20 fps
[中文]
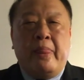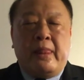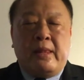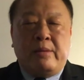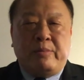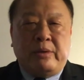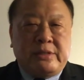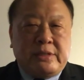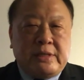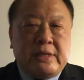
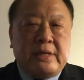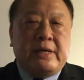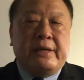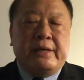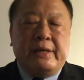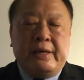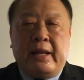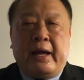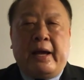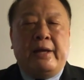那么这个
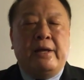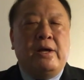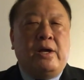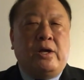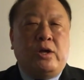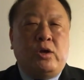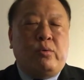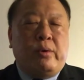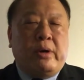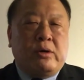一来
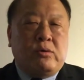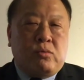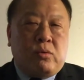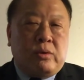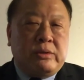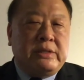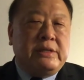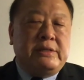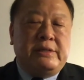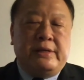又为
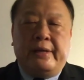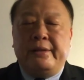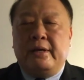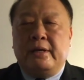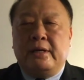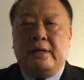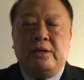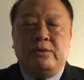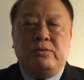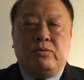国际间的
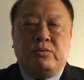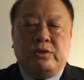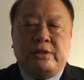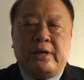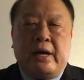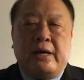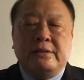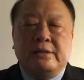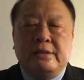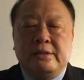各种
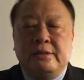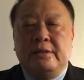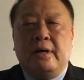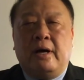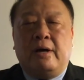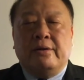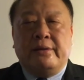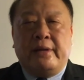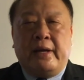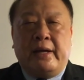商机
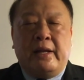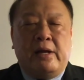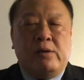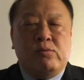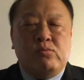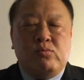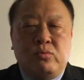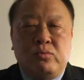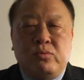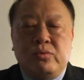啊带来
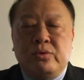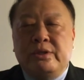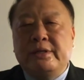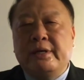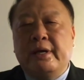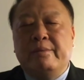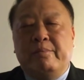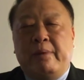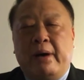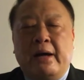无
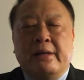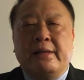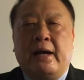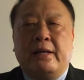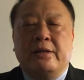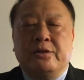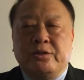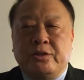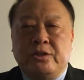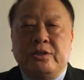限庞大
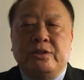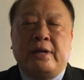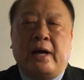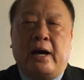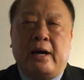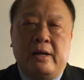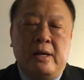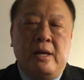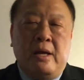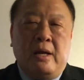的市场。
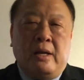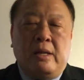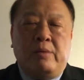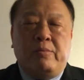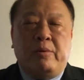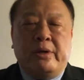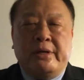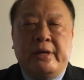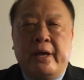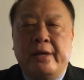那
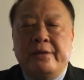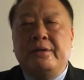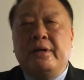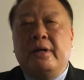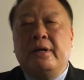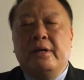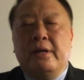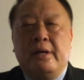么沿着。